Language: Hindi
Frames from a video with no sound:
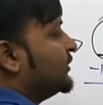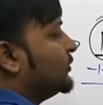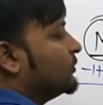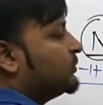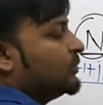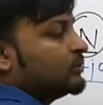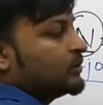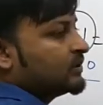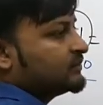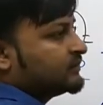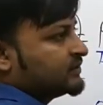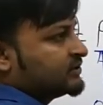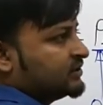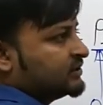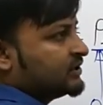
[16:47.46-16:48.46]
हैं कि ओपन लूप
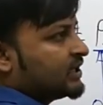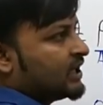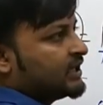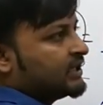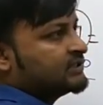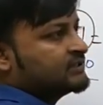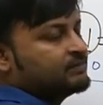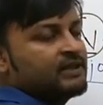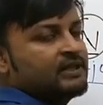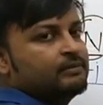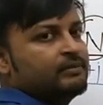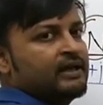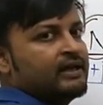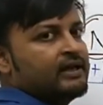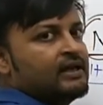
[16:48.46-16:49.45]
ट्रांसफर फंक्शन आरएच प्लेन
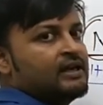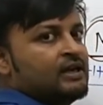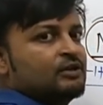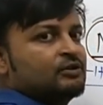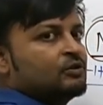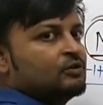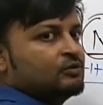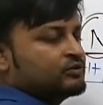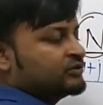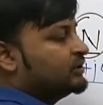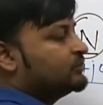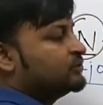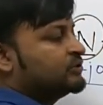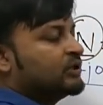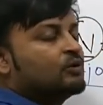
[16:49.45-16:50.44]
में है तो
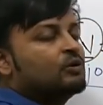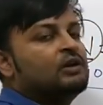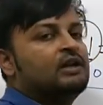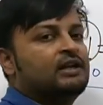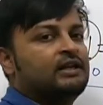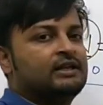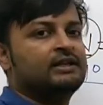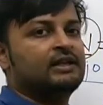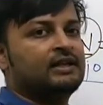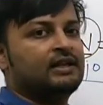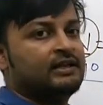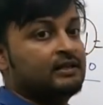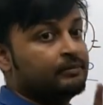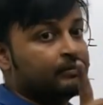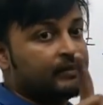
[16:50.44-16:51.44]
उससे मुझे कोई लेना
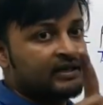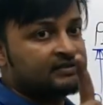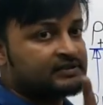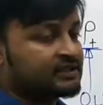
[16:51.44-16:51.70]
देना नहीं मैं